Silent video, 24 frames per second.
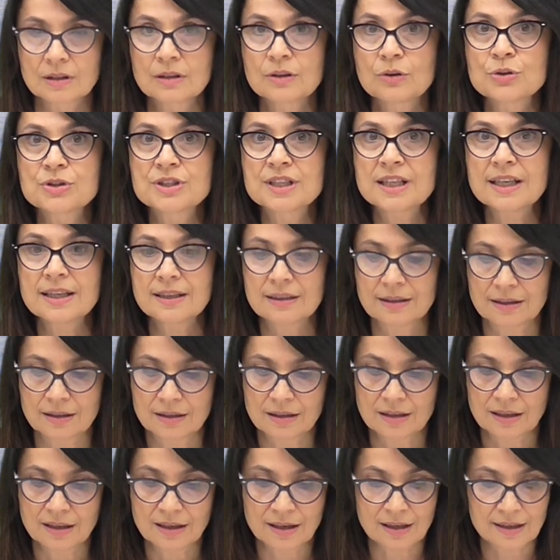Così
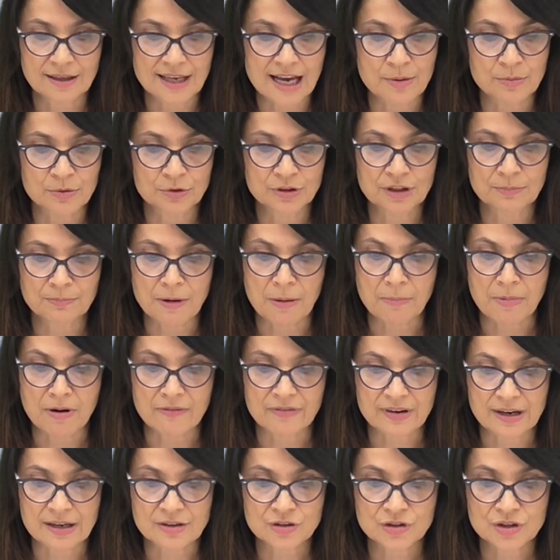il richiamo di
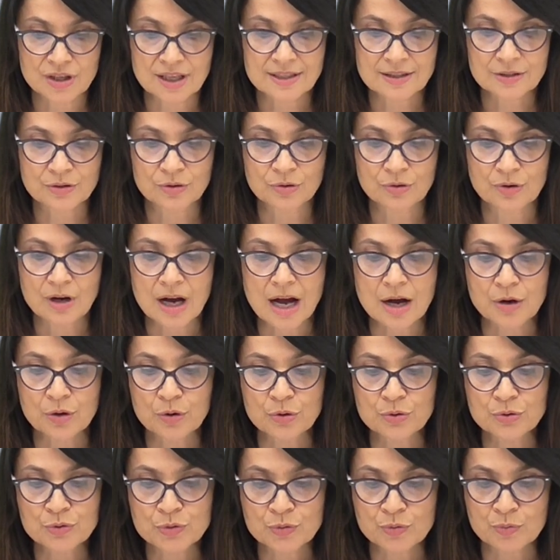Papa Francesco a
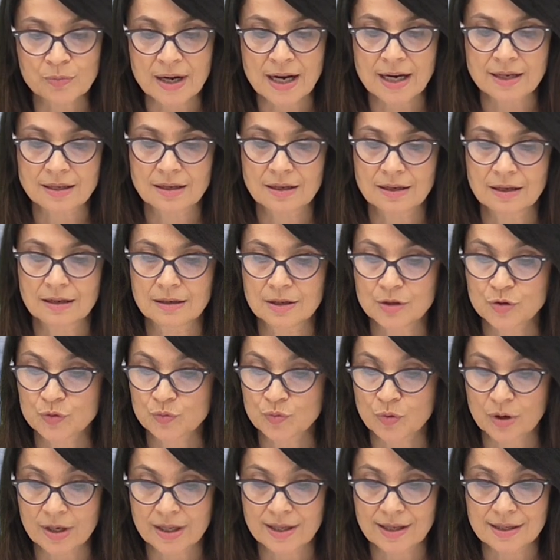consumare le
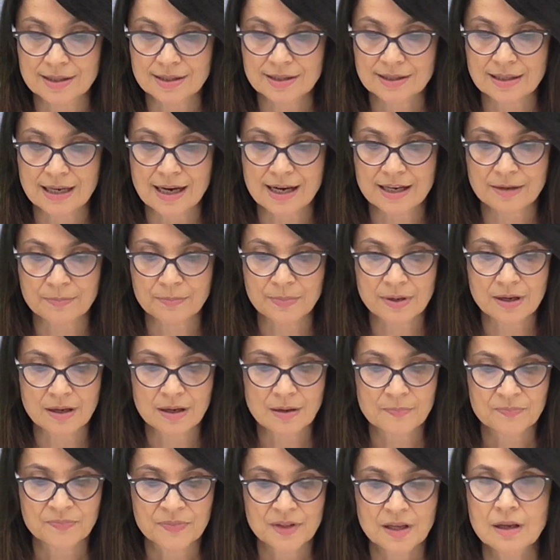suole delle
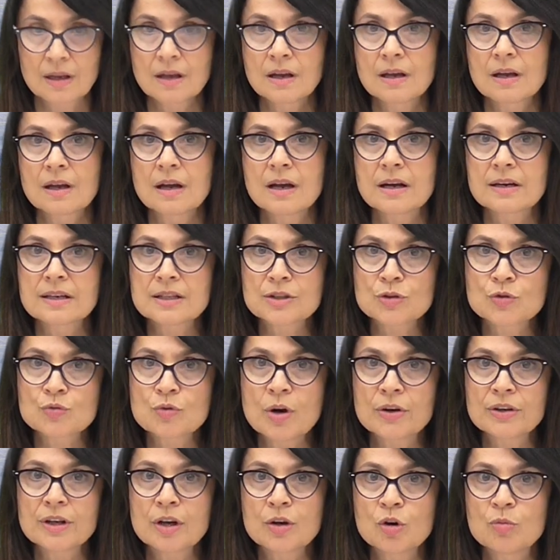scarpe
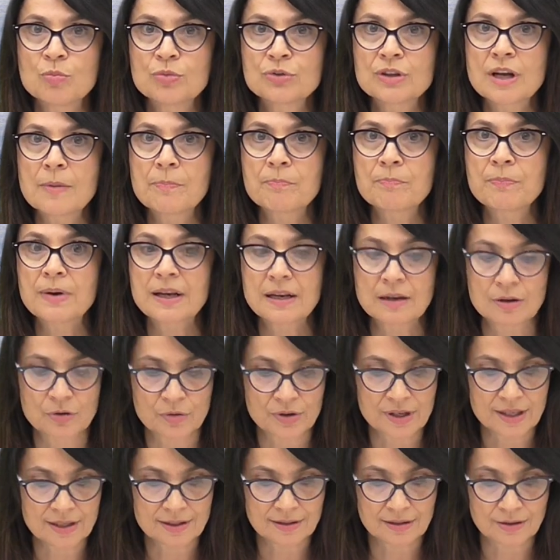risuona come un
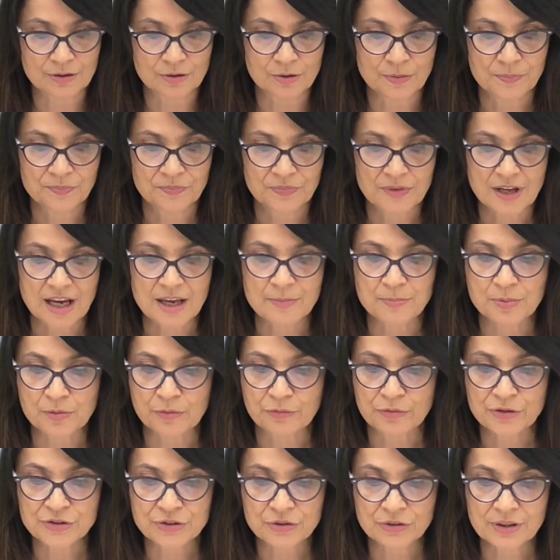appello etico ai
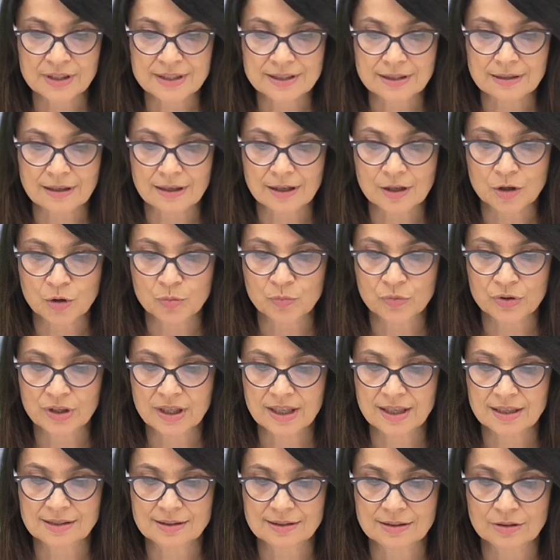professionisti della
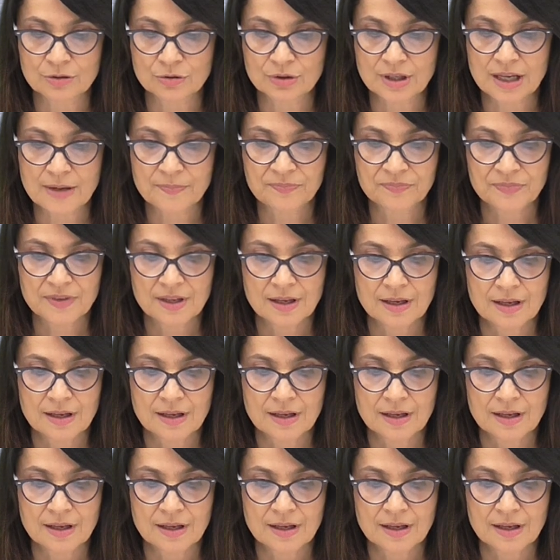comunicazione.